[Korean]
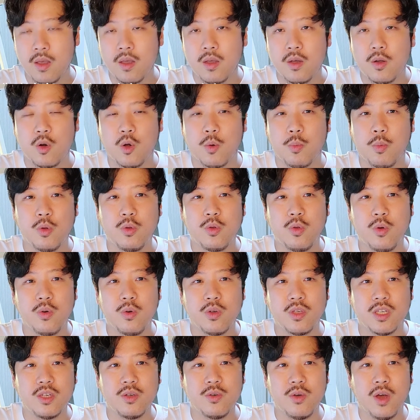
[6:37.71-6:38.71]
그리고
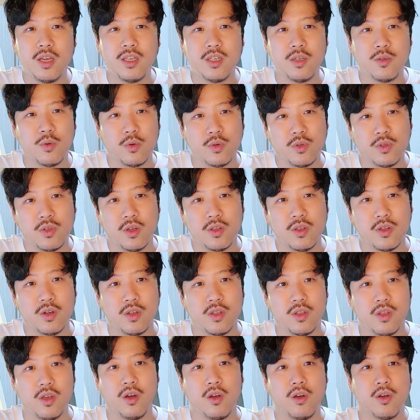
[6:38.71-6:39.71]
보통 직화식
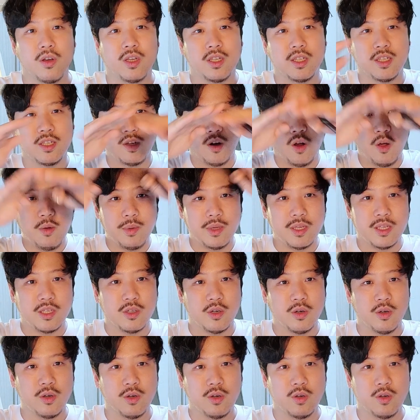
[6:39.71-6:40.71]
로스터들은요 드럼이
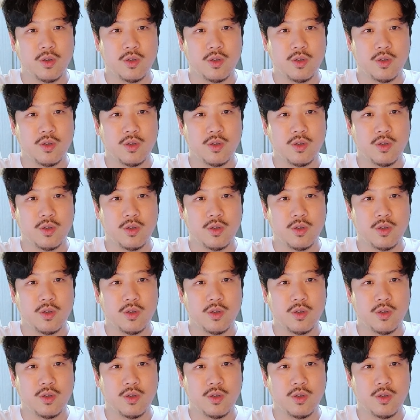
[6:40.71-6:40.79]
있죠.